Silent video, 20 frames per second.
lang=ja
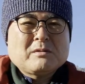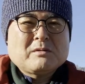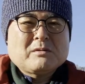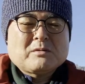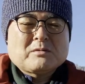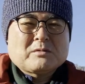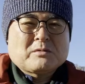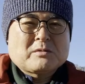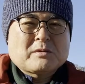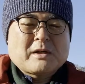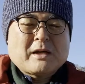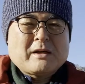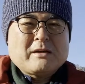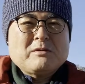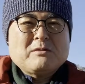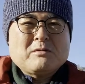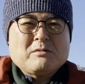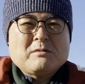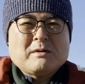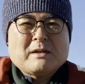この概
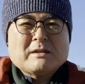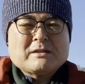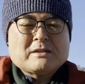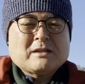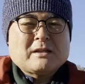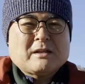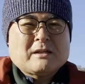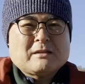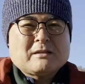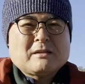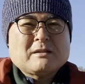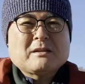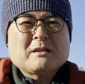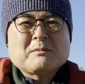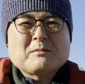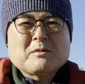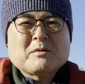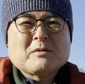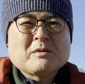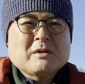要は違ってて
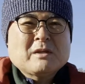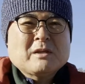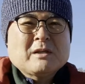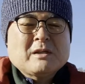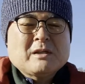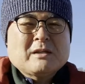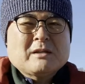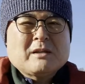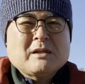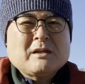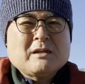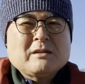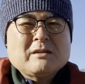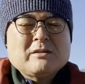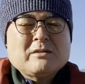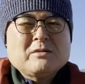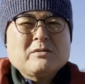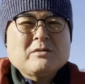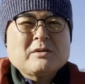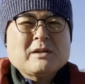も中で
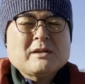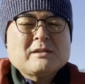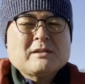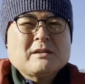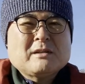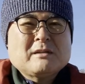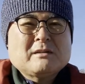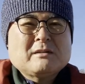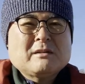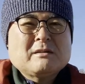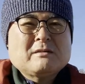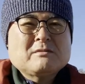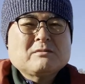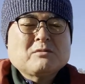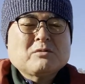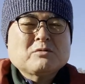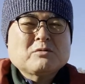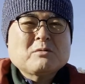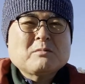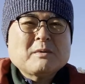表現されている
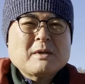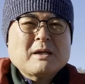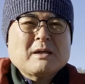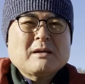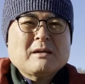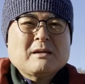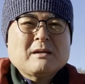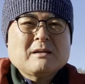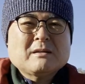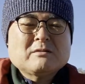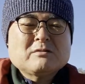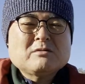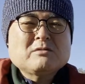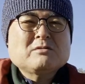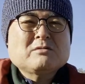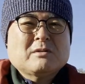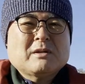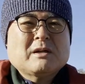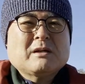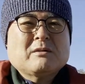言葉という
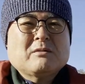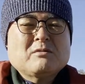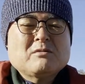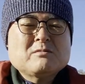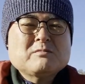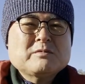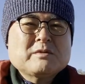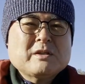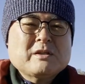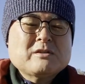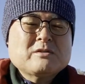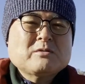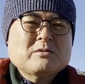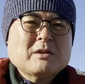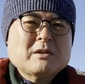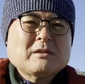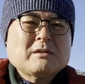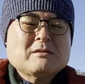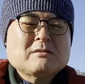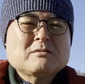のがおおむね一緒
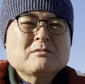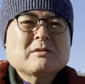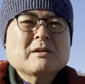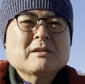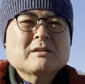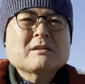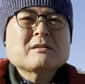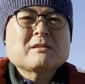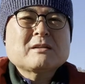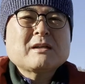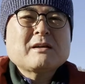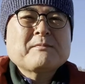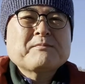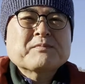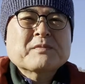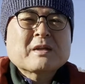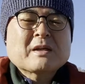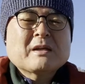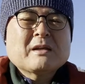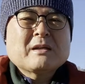だったりするわけですね。
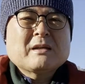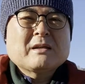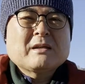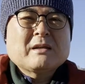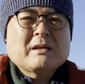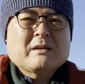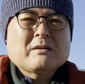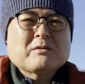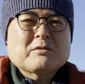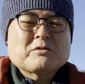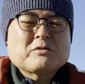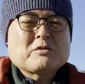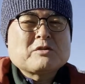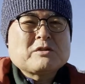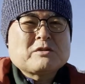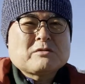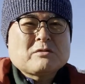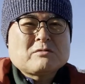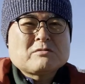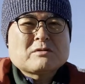こう寄
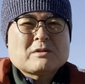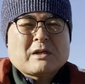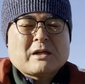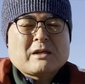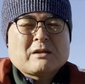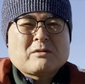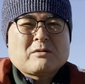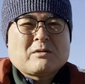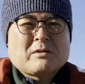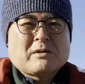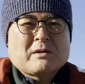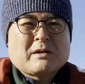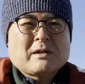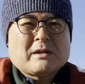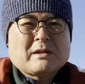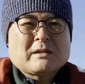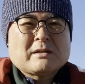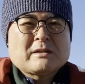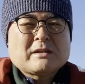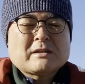り添う介護
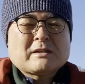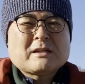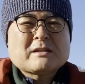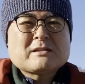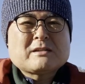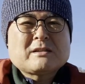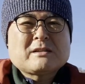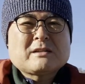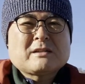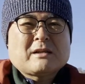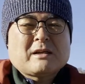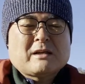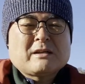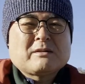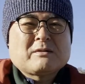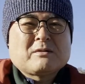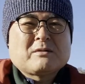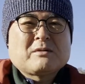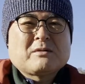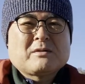優しい介
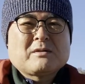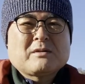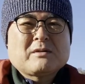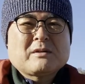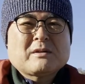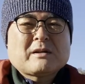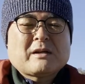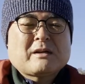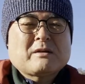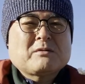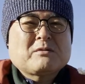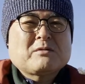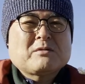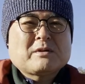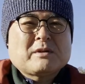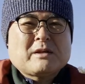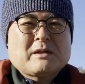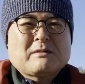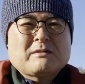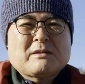護介護
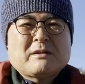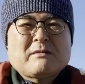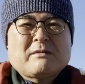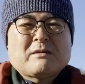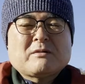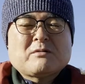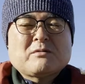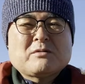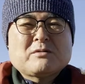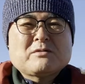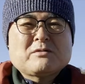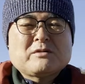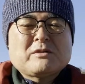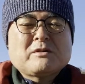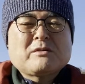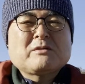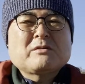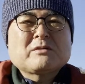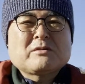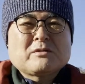保険ではこういう利
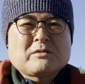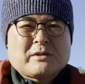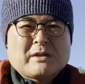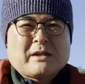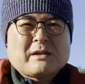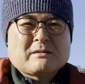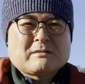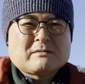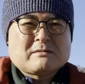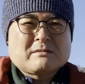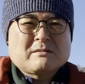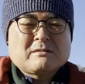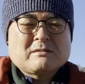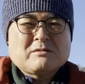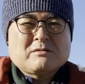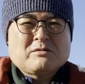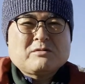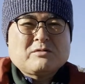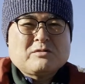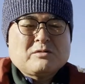用料である
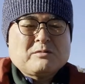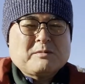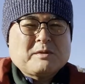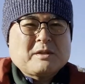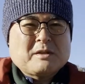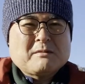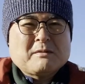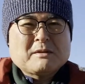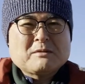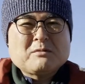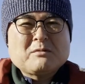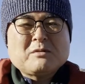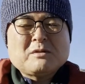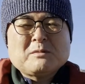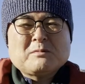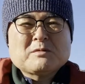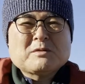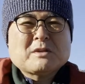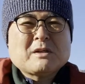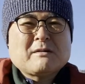という意味ではどこ
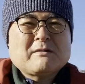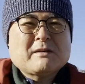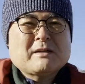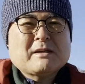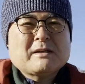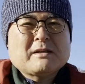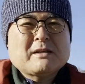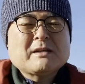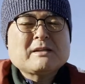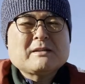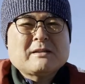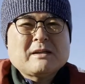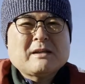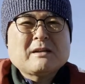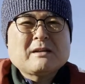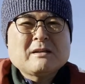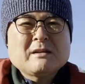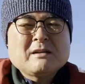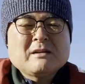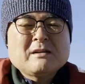でも使われていて